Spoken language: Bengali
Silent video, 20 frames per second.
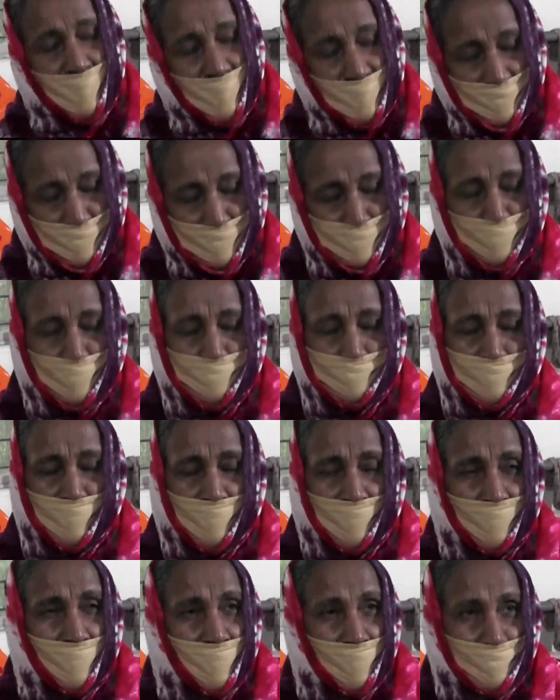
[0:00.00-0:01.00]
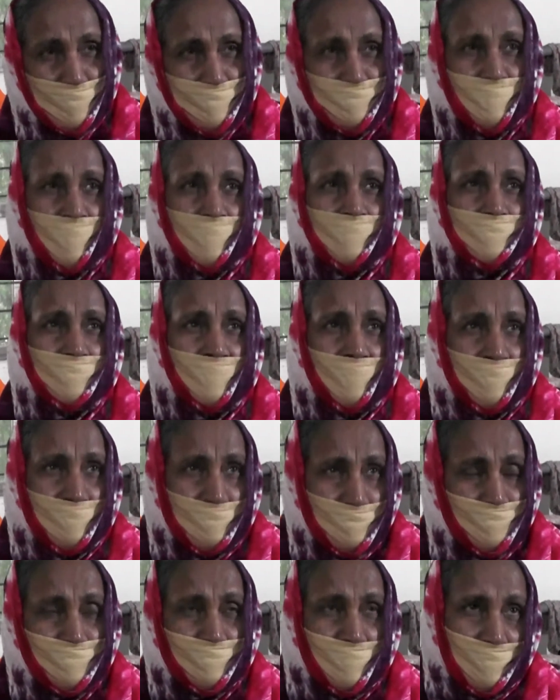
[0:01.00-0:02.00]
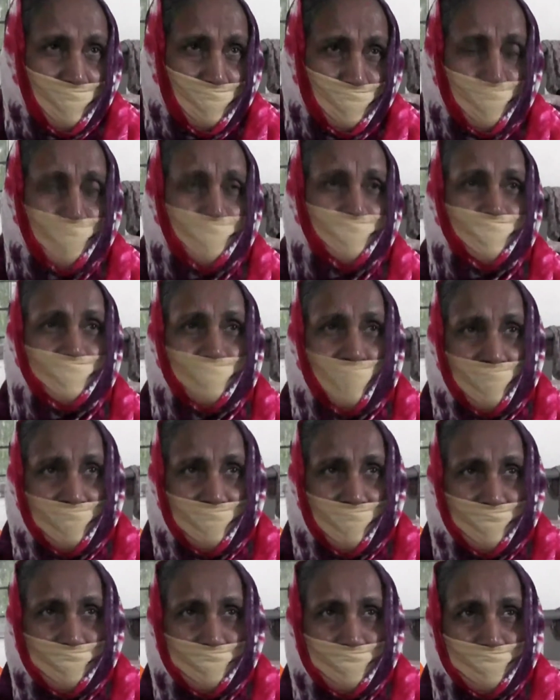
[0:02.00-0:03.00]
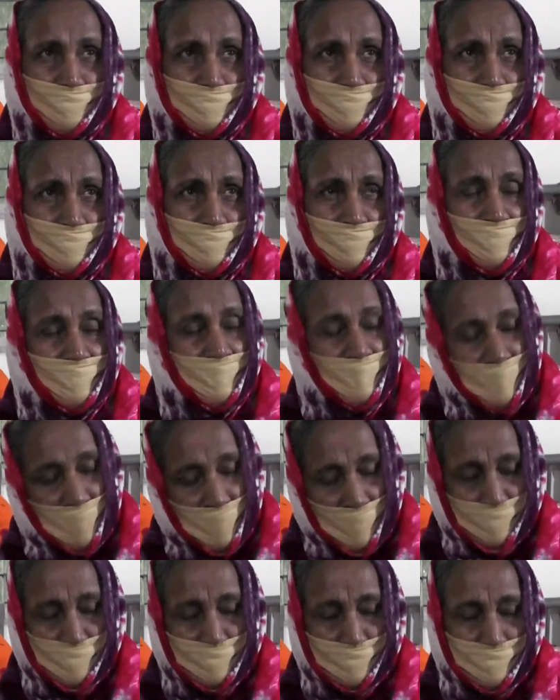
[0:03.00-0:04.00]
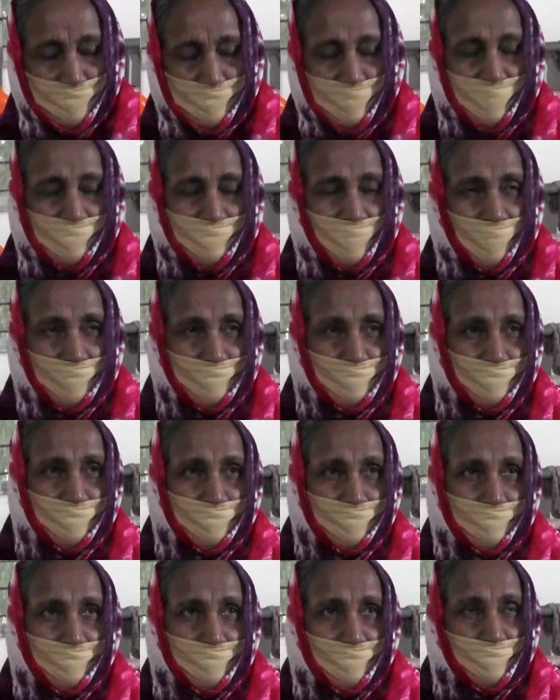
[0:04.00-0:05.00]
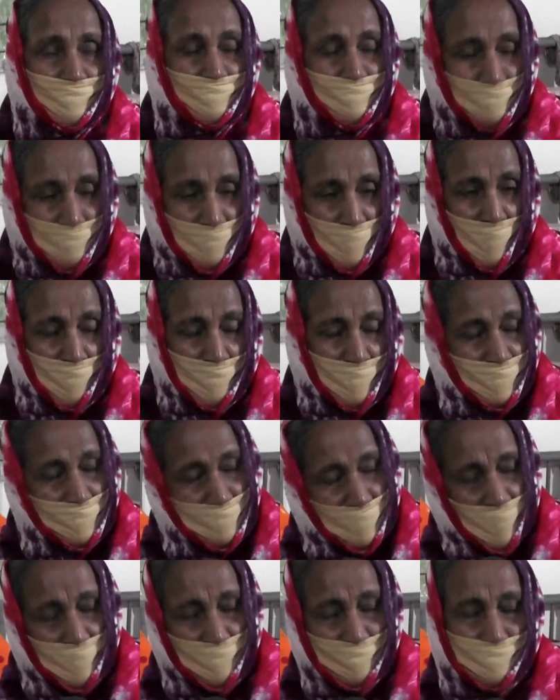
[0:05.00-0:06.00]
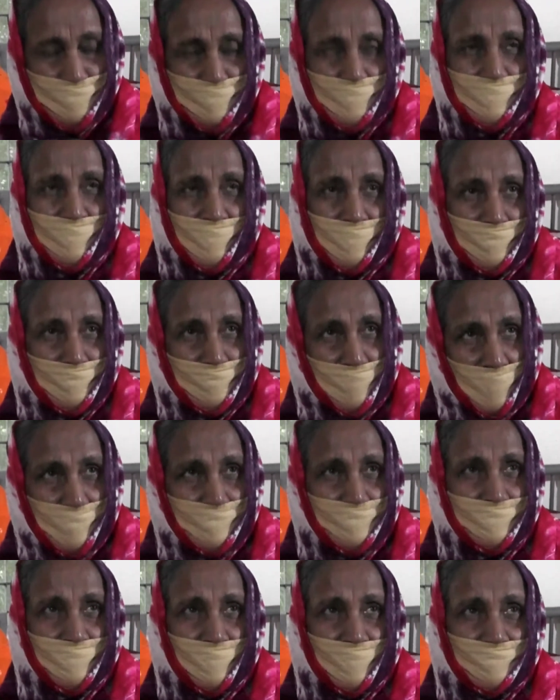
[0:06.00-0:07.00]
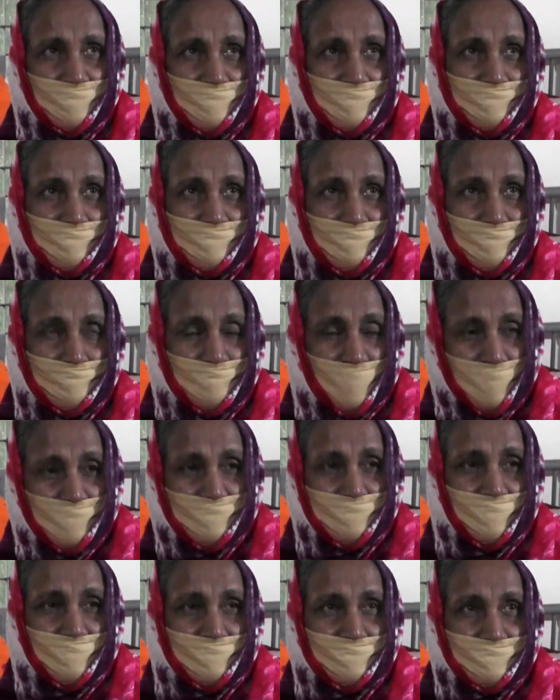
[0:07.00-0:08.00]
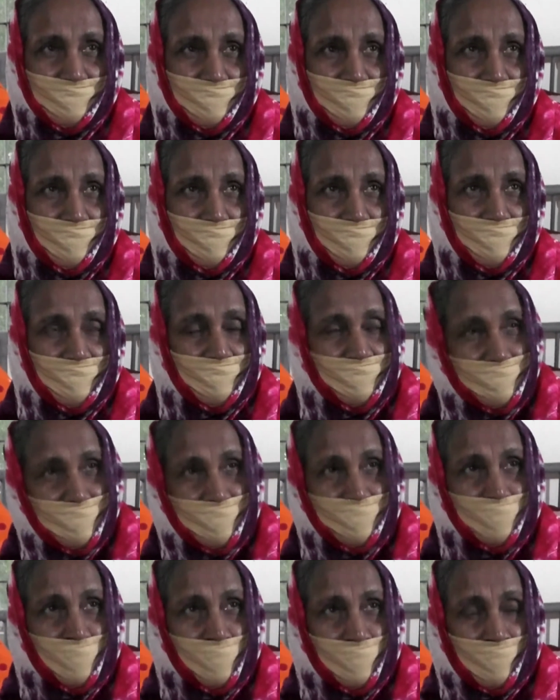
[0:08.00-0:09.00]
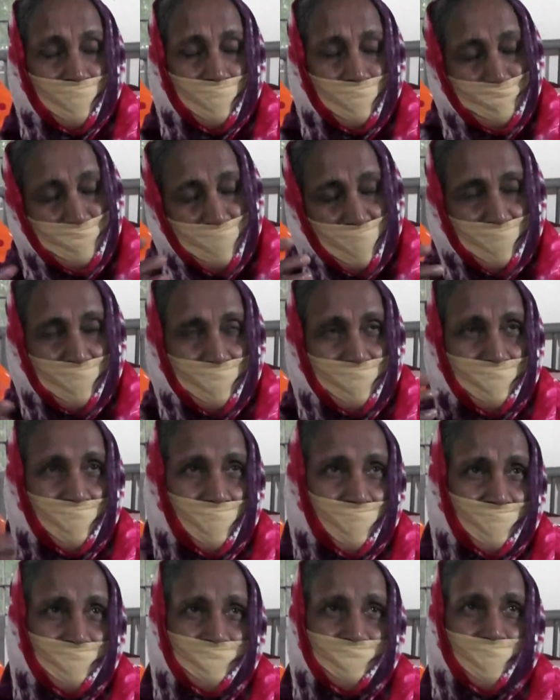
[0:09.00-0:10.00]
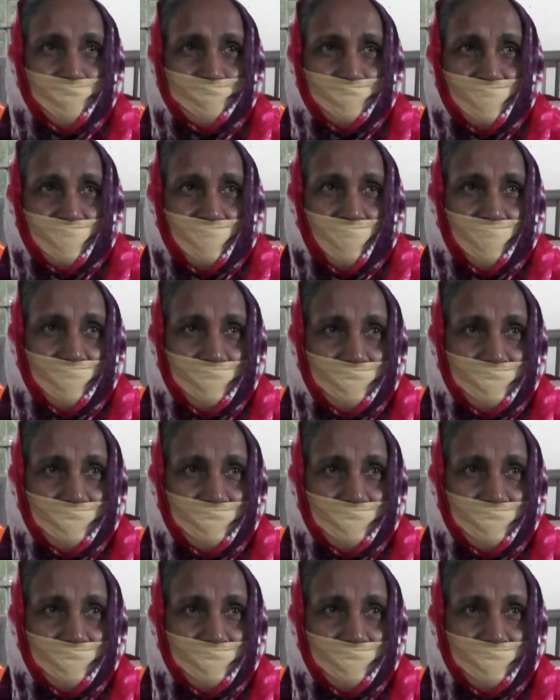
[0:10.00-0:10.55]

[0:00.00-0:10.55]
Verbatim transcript: আরও সংখ্যা হয় আরও দেও আরও দেওয়া সমস্ত আল্লাহ করুক আরও দিকটা থাকো আমাকে আনন্দই লাগলো ভালোই লাগলো ভালোই আছি নিজের ছেলেকে মেয়েকে লাগানি আপনারা